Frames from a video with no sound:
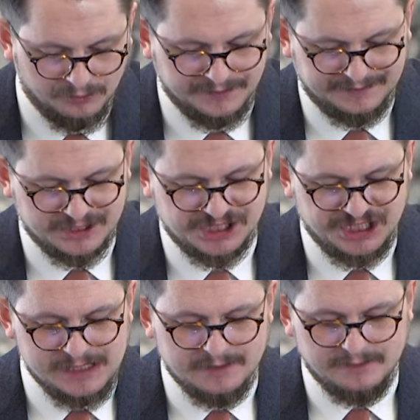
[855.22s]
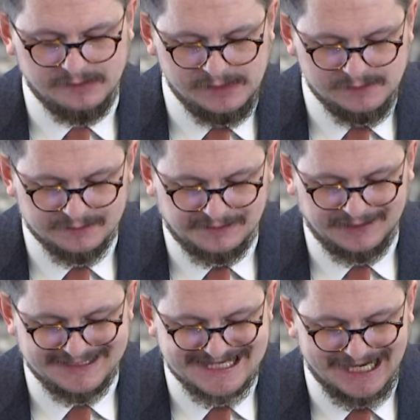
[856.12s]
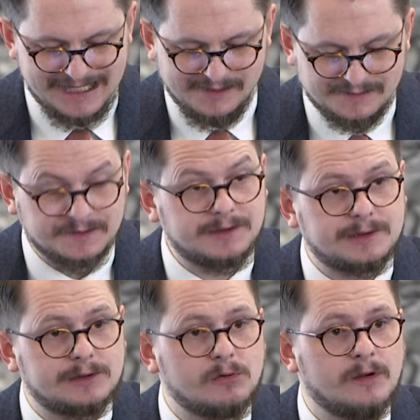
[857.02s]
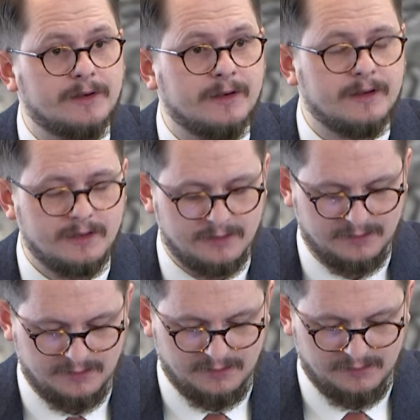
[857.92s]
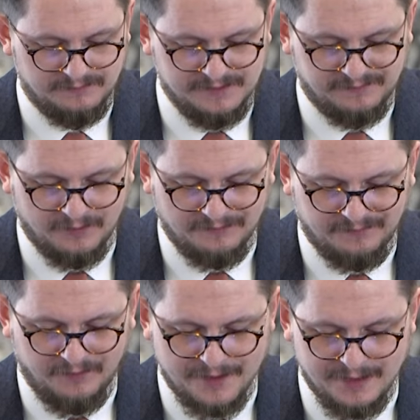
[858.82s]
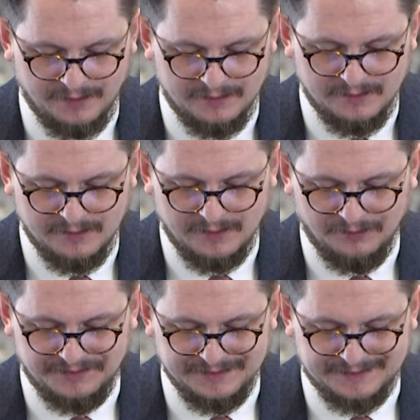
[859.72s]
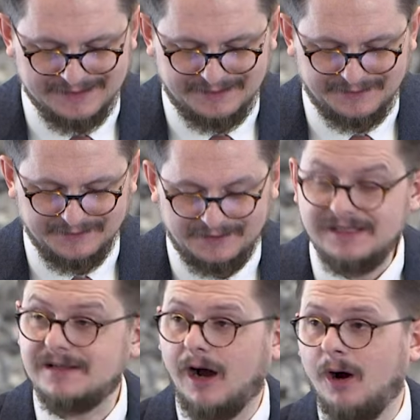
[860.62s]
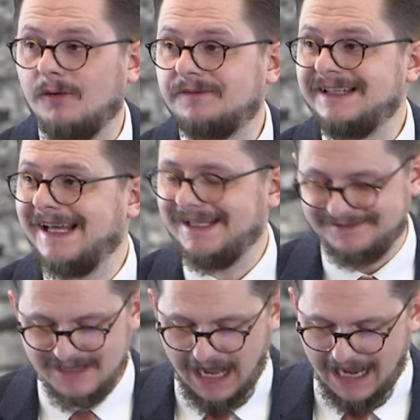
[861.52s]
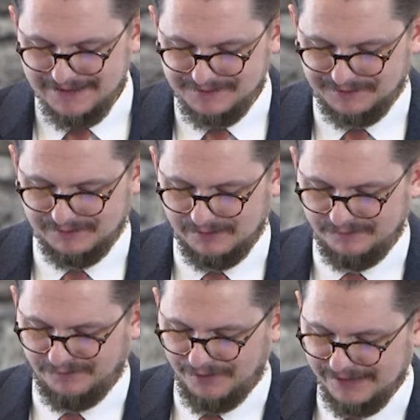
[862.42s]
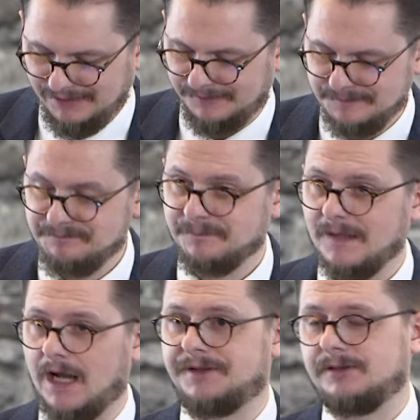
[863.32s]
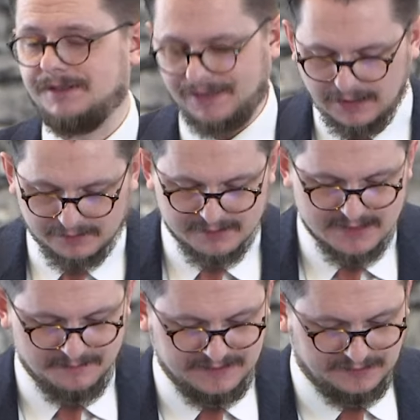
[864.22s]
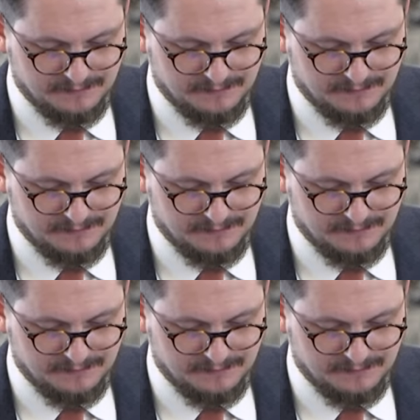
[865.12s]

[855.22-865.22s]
und es erschienen ihnen zerteilte Zungen wie von Feuer, und sie setzten sich auf jeden einzelnen von ihnen. Also die Sache mit